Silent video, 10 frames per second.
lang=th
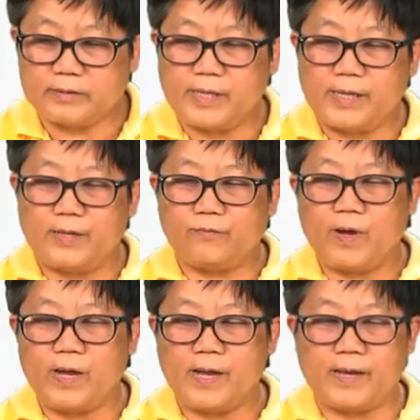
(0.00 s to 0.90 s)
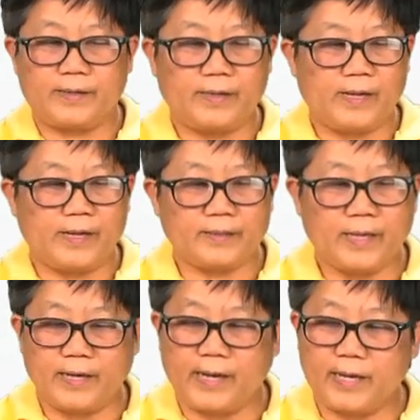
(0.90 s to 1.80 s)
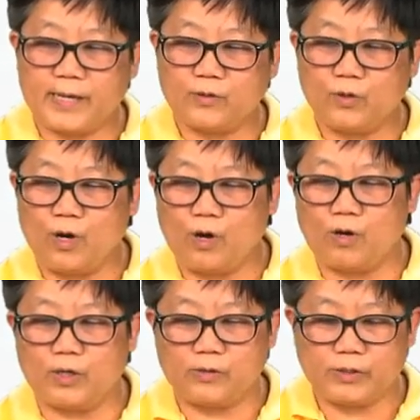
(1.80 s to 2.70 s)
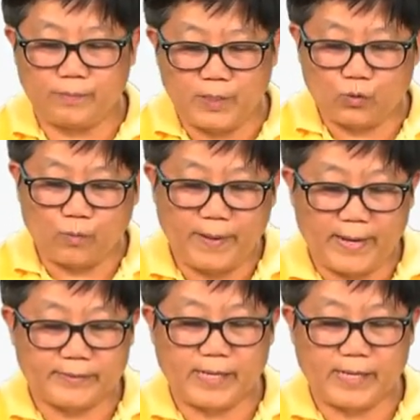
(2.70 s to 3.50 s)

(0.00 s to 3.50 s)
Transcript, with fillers: จะเห็นว่าในแต่ละการทดลองเราจะมีตัวแปร